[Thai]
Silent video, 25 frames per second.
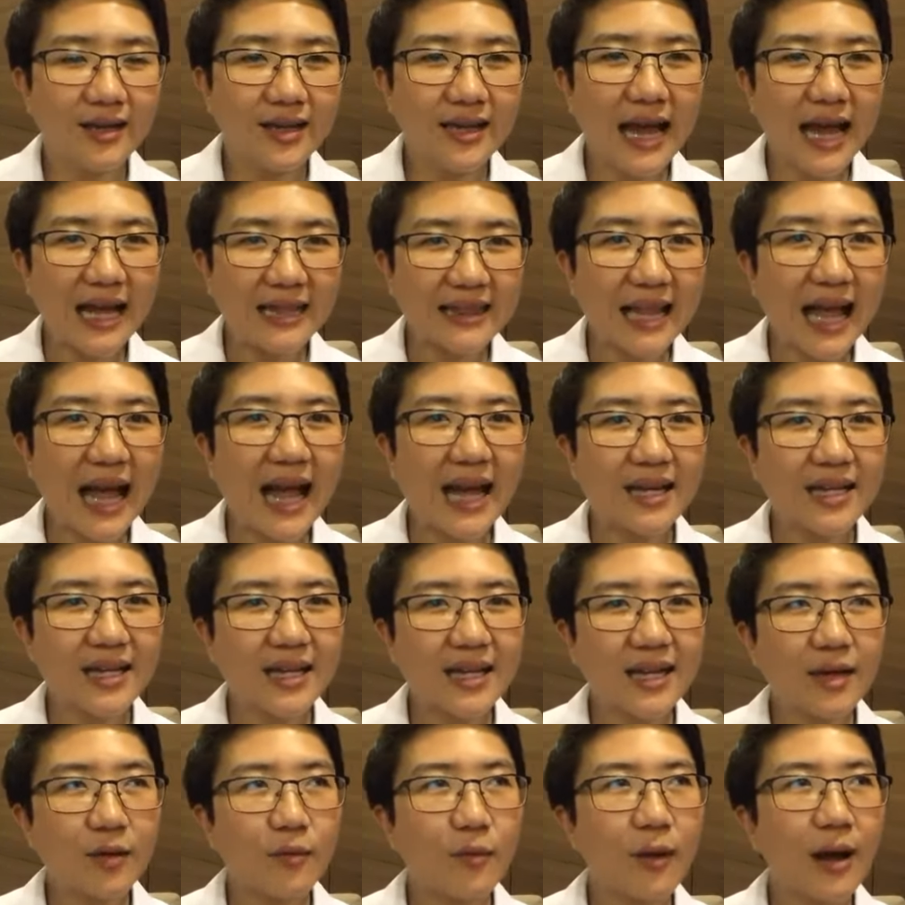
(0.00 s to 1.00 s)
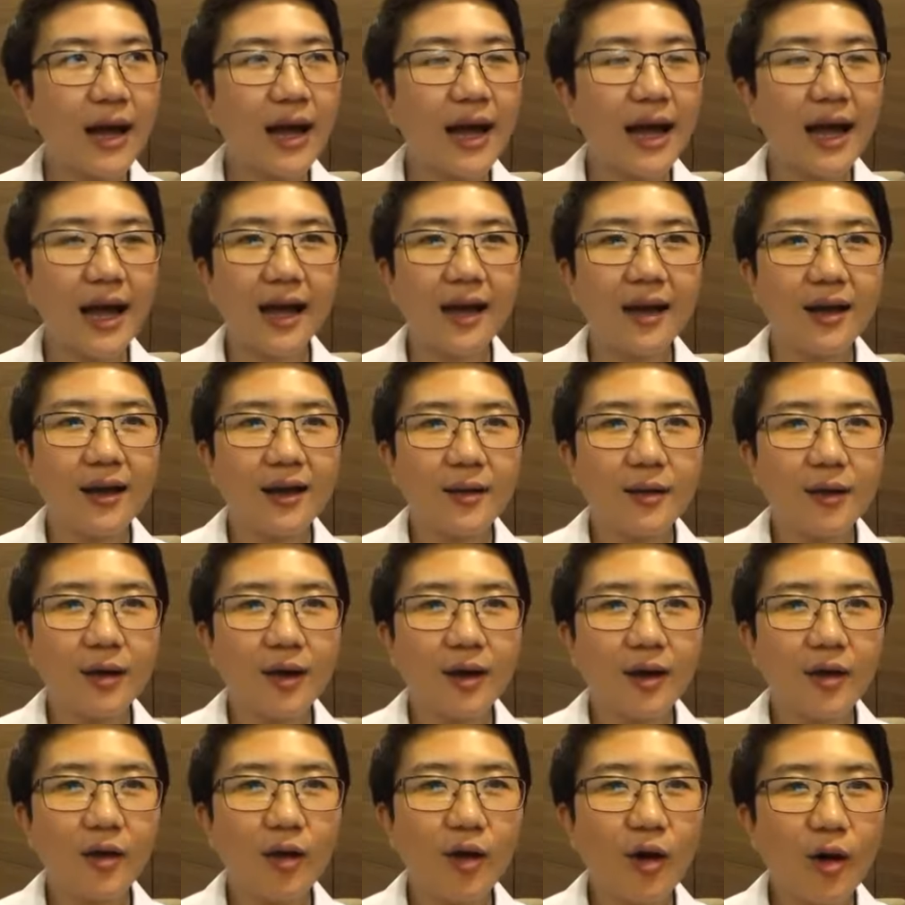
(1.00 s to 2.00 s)
ยาต้านที่เรียกว่า
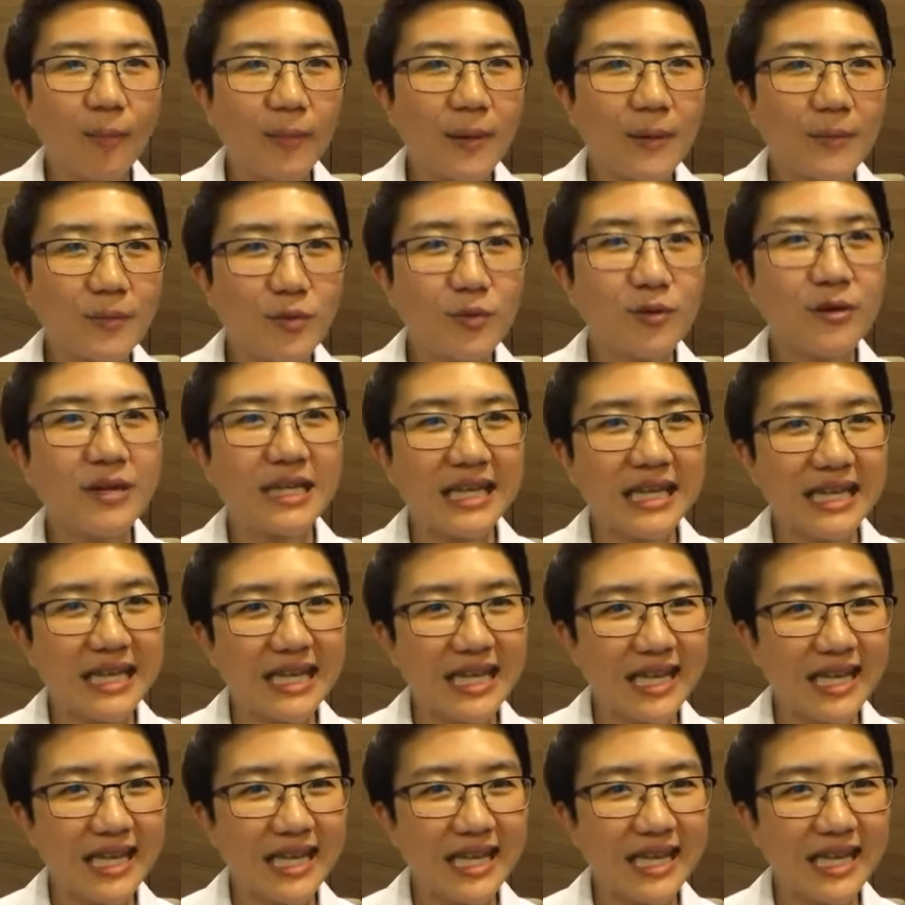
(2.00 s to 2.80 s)
ขอเป็นพรุ่งนี้